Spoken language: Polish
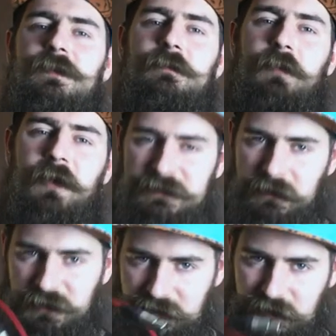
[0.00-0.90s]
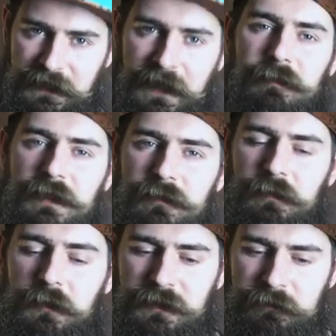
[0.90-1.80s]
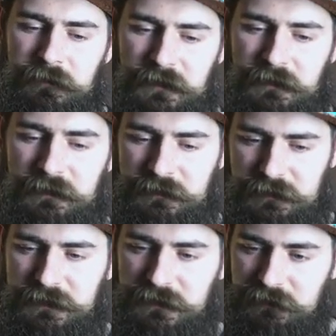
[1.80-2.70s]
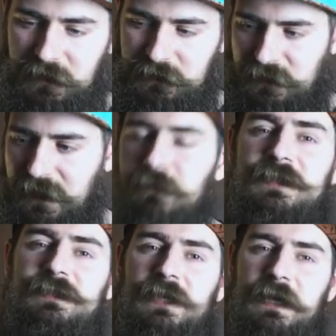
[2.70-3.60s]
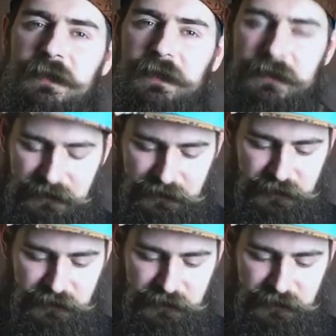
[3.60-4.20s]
yy, polecam czerwone kable, bo potem yy, większość kabli jest czarna i jak